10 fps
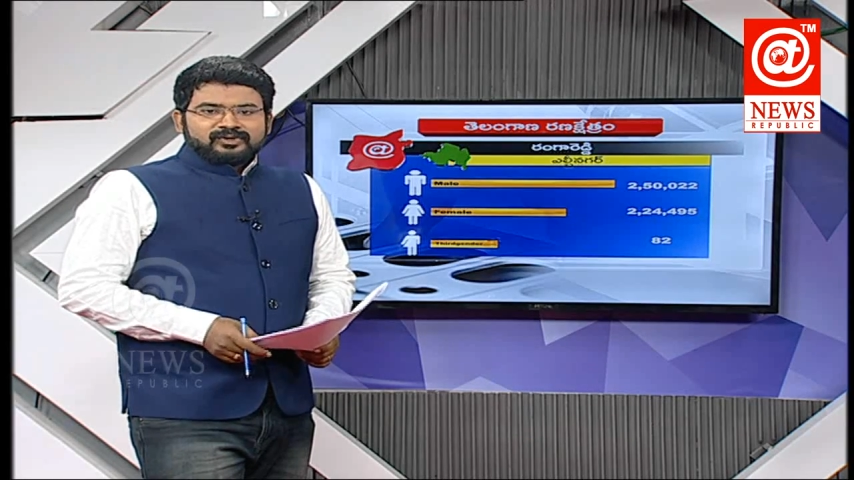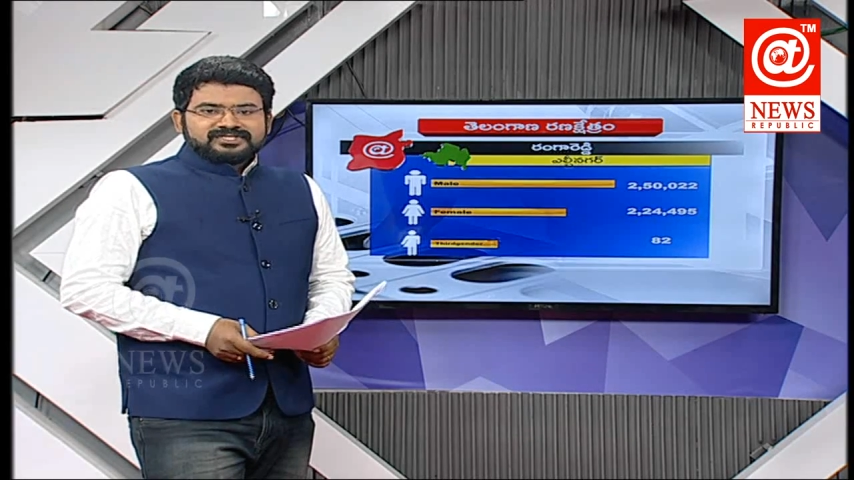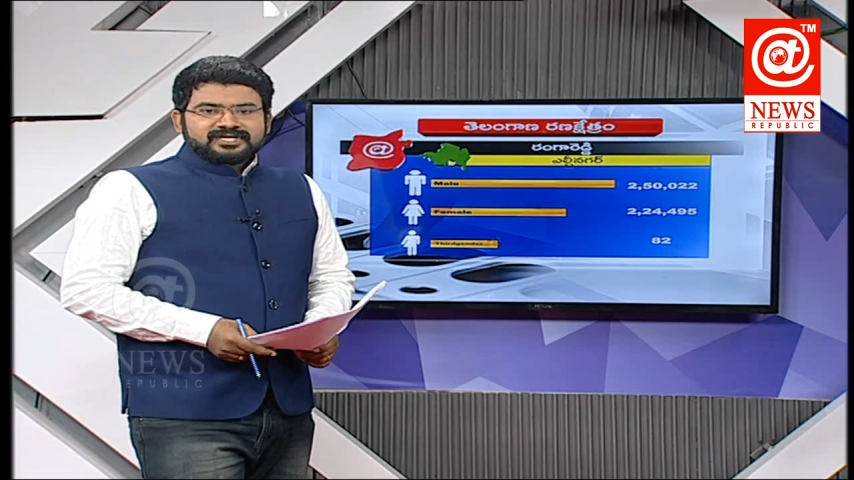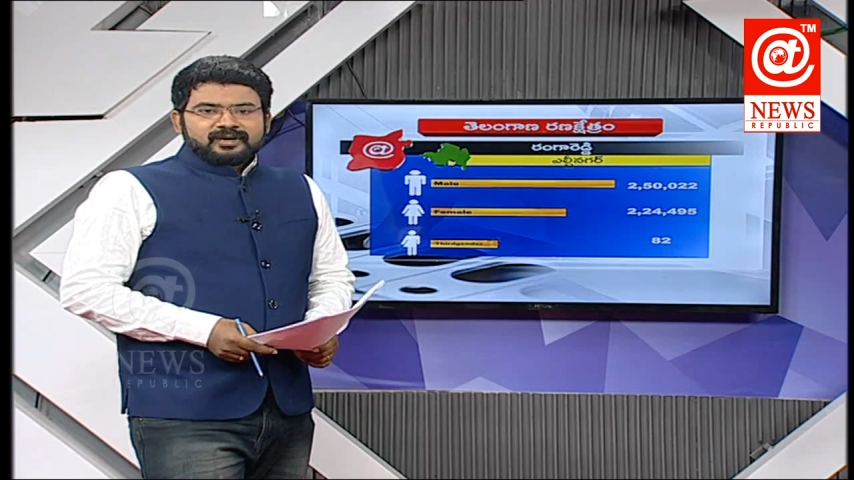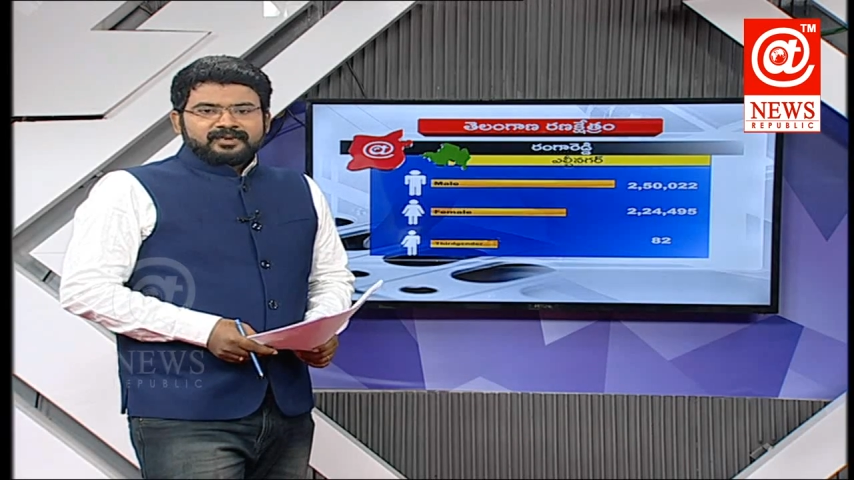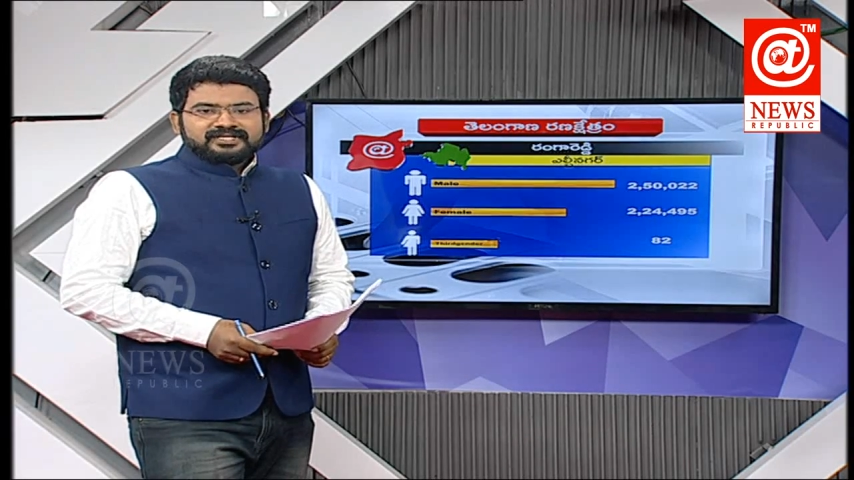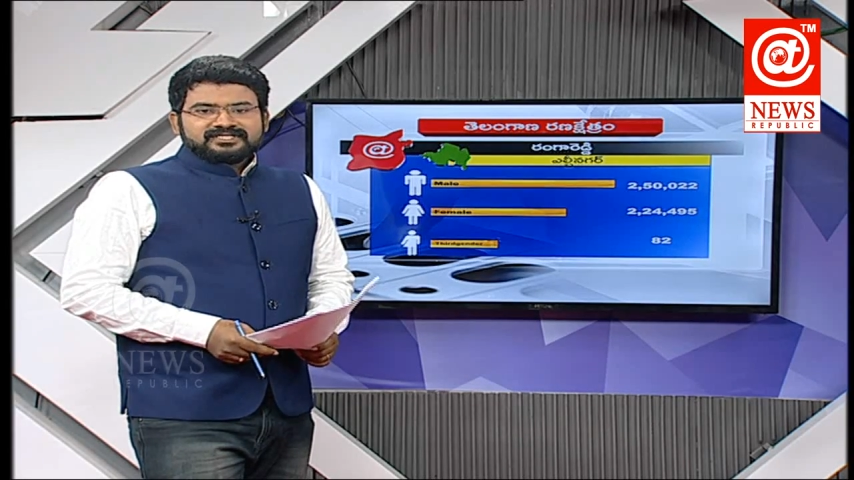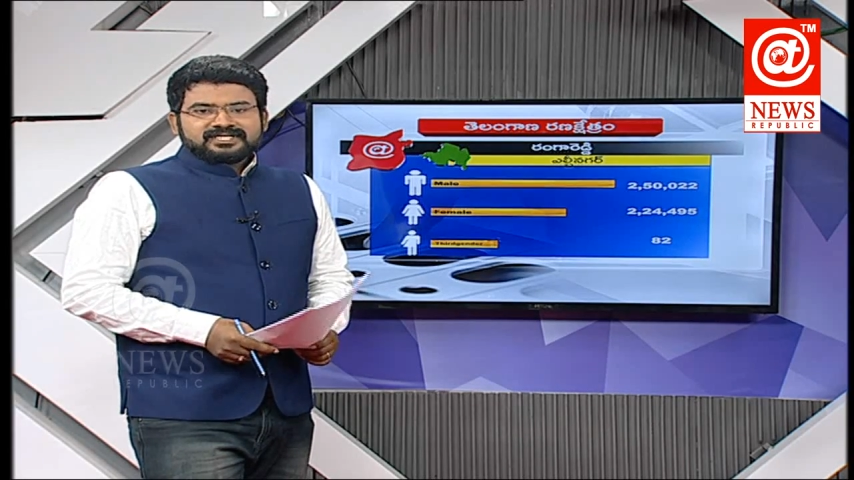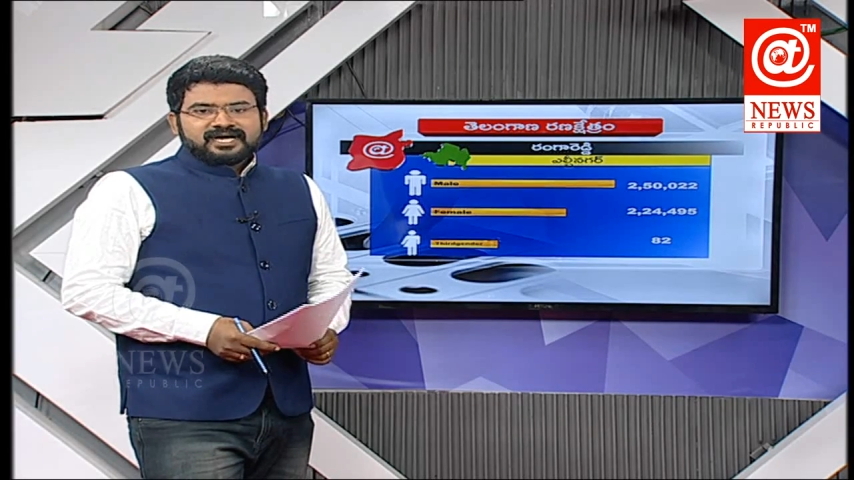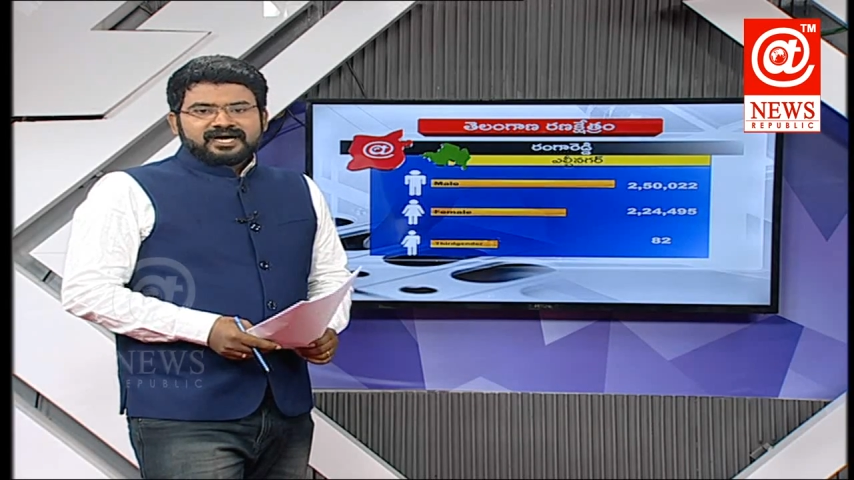
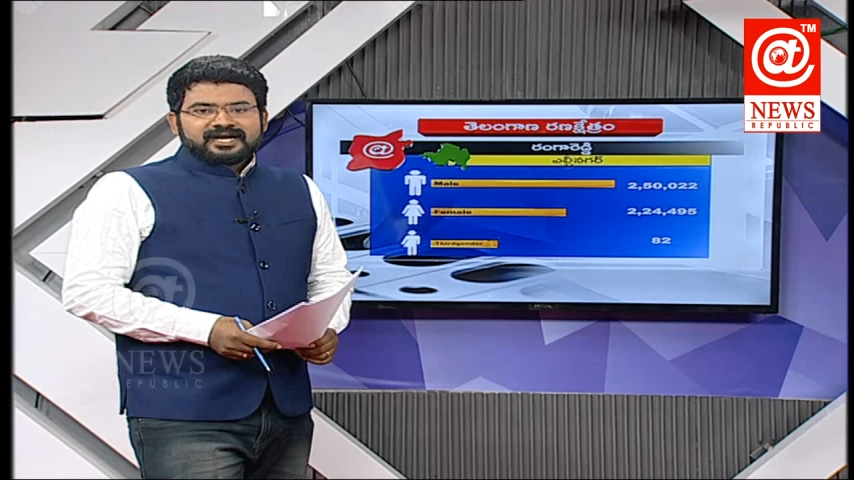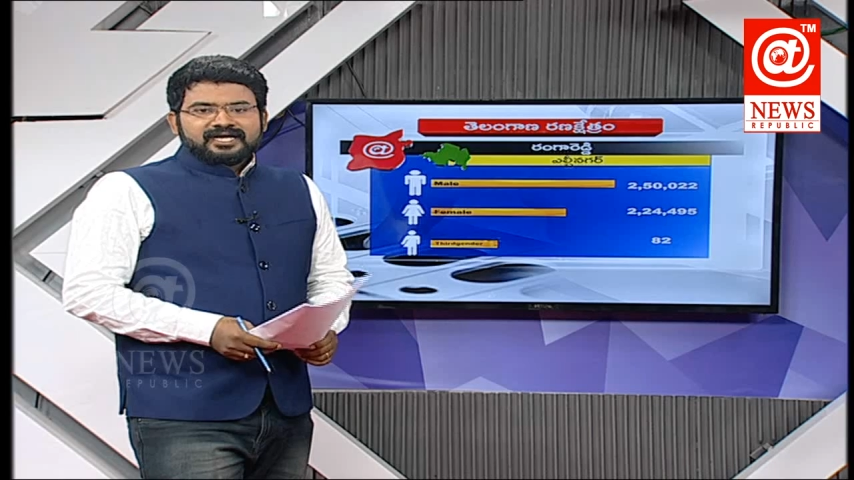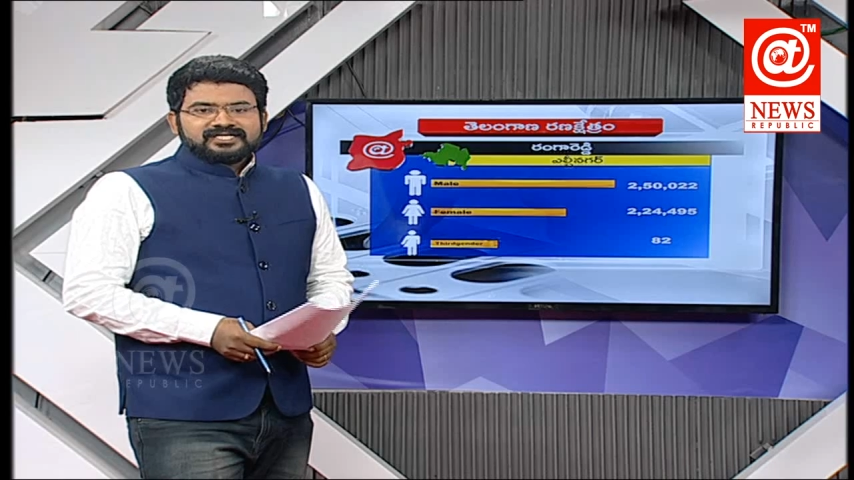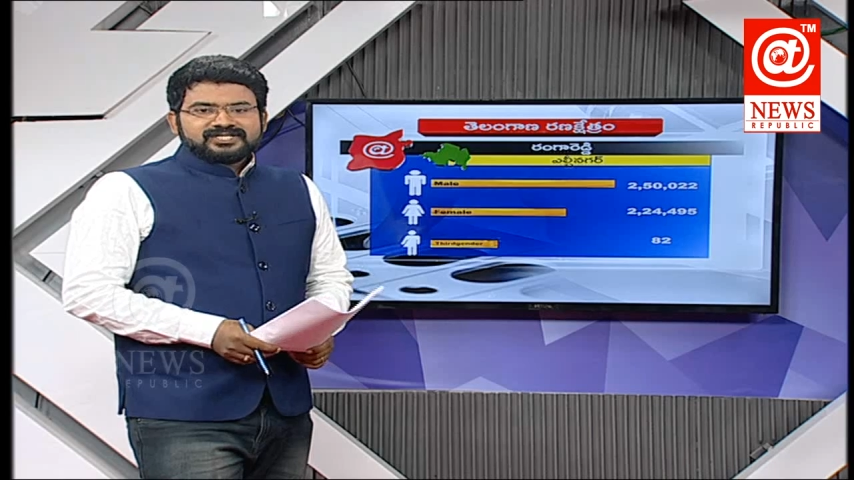మున్సరాబాద్ సహారా